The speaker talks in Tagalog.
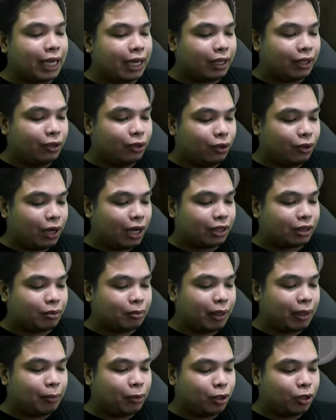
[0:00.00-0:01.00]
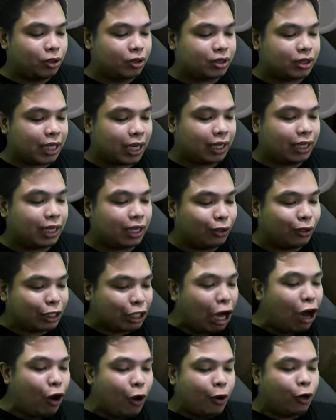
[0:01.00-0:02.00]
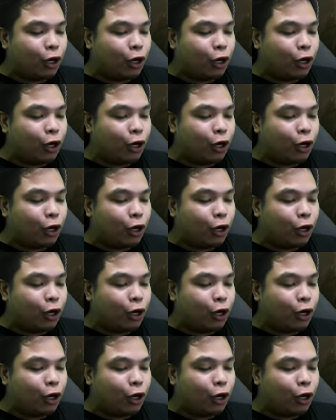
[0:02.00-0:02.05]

tayo at may bulldog sa halik. Kontrol!